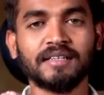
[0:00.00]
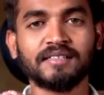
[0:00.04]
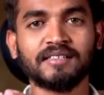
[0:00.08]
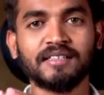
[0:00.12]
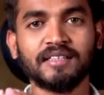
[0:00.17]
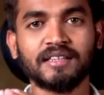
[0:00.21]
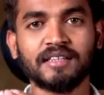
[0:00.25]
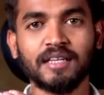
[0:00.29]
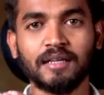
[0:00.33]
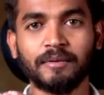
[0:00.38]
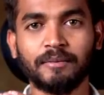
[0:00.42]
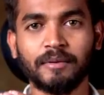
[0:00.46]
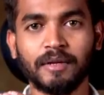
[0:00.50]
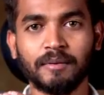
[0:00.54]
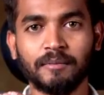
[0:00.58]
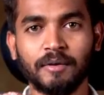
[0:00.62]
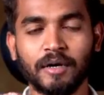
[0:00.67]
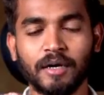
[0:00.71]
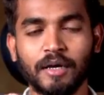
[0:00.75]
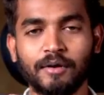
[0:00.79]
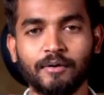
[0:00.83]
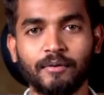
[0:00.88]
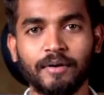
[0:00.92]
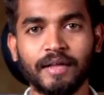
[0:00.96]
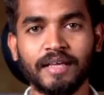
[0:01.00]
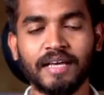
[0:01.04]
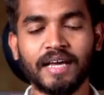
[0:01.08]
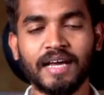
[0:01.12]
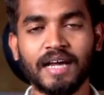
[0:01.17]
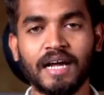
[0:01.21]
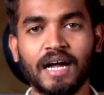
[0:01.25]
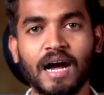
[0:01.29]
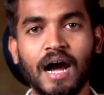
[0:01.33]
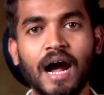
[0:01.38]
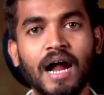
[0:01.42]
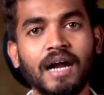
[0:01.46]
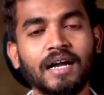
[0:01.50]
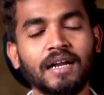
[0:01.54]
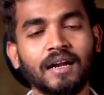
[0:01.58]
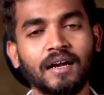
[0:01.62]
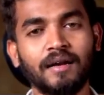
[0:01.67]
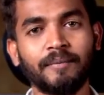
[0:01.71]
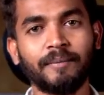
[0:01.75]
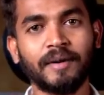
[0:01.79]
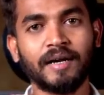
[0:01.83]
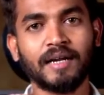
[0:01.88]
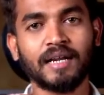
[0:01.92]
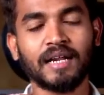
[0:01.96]
சித்தர் பெருமக்களுடைய
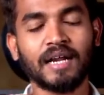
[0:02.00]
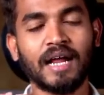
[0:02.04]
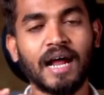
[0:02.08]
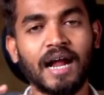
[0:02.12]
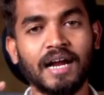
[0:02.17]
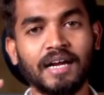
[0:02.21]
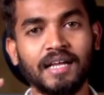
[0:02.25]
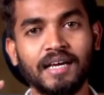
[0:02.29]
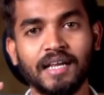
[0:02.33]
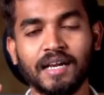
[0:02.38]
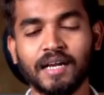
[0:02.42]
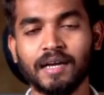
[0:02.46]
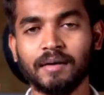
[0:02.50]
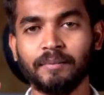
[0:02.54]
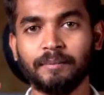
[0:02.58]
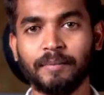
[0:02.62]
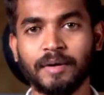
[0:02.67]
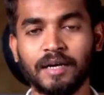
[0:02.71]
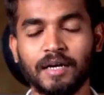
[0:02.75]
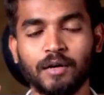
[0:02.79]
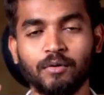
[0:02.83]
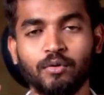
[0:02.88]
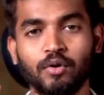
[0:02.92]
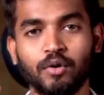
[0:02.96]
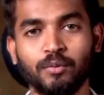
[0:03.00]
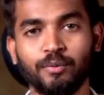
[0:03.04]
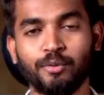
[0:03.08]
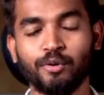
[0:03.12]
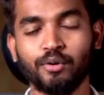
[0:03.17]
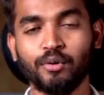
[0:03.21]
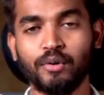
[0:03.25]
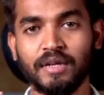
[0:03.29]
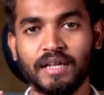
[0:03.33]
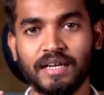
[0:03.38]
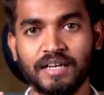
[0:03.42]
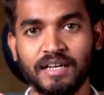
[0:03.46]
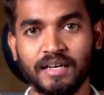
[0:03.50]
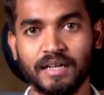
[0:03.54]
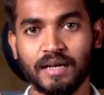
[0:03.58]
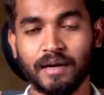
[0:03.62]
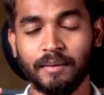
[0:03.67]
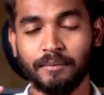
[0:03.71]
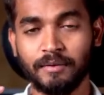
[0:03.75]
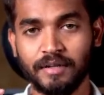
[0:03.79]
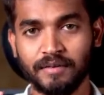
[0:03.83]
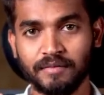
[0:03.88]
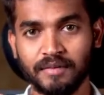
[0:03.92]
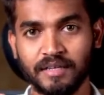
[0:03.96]
ஆற்றல் பெற்ற அனுகிரகம் பெற்ற ஒரு பொருள் என்ன
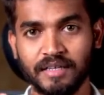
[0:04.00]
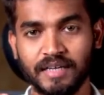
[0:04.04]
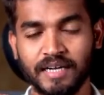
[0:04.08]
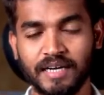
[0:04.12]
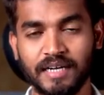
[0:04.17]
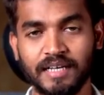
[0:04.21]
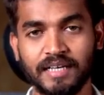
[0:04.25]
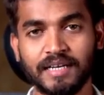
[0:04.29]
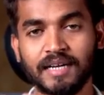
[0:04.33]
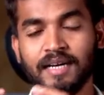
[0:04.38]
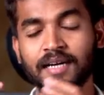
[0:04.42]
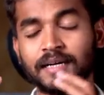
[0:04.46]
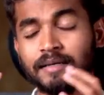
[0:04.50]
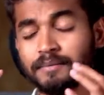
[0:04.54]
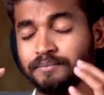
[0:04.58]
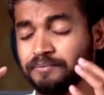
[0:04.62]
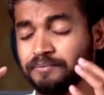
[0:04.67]
அப்படின்னு வந்து கேட்டிங்கன்னா